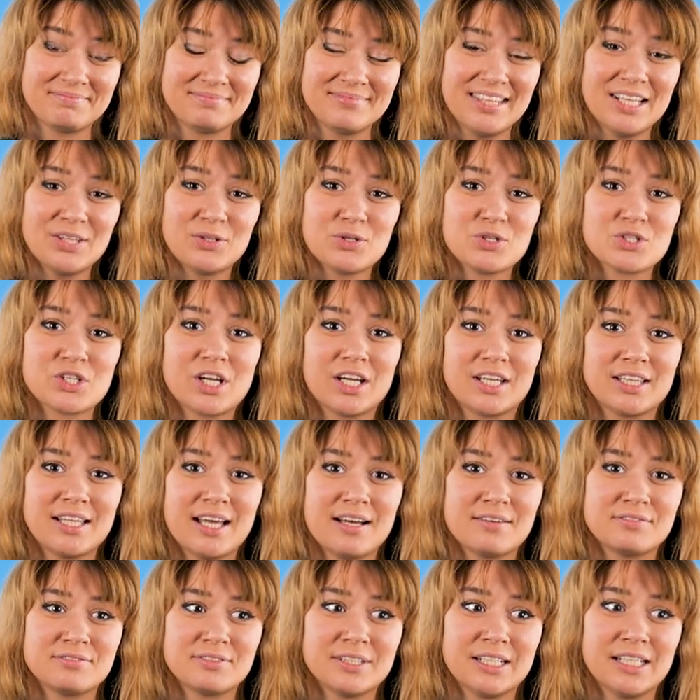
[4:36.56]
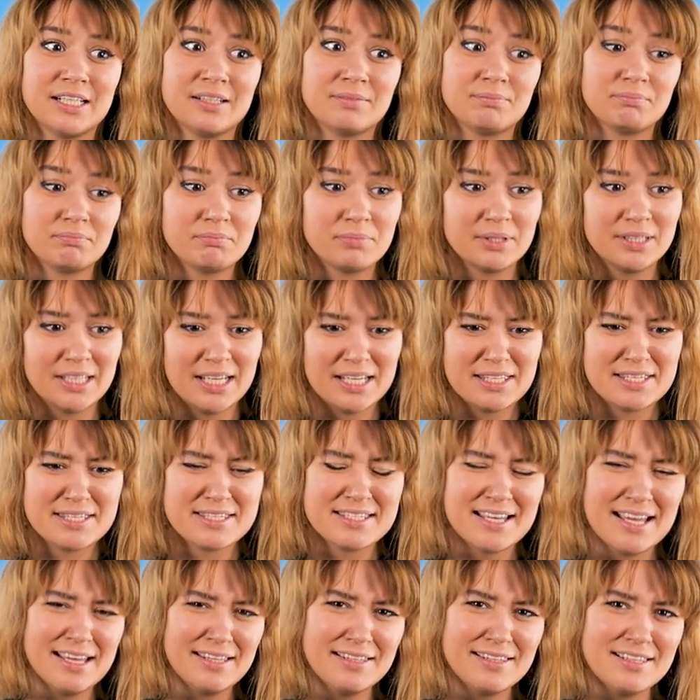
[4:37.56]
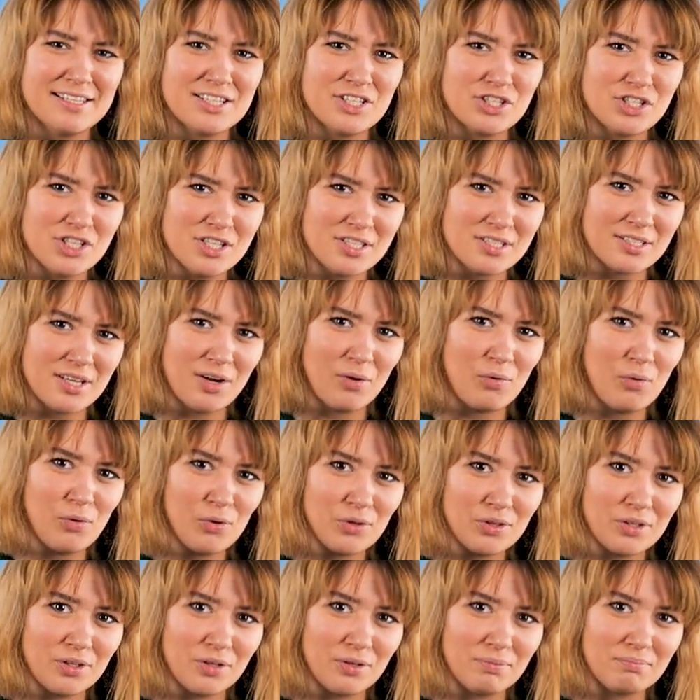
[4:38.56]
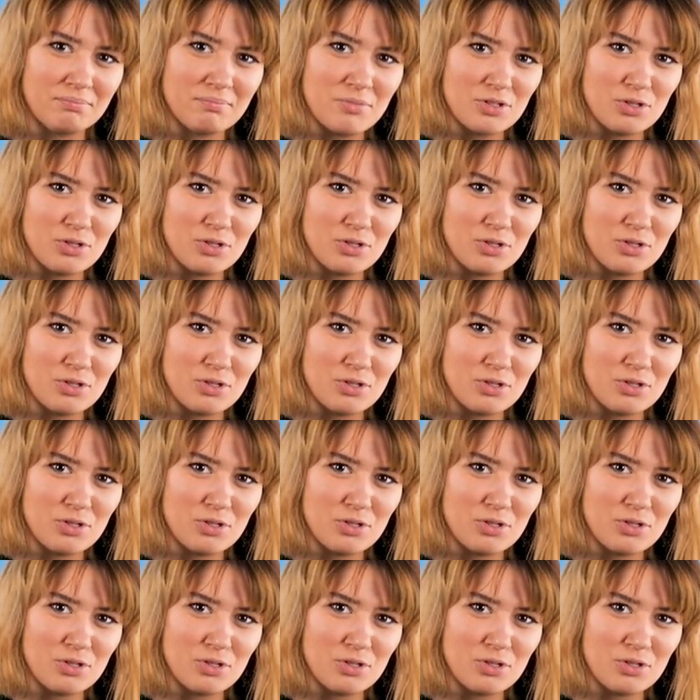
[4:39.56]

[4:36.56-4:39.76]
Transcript: Да, то есть, когда вы пытаетесь отложить какую-то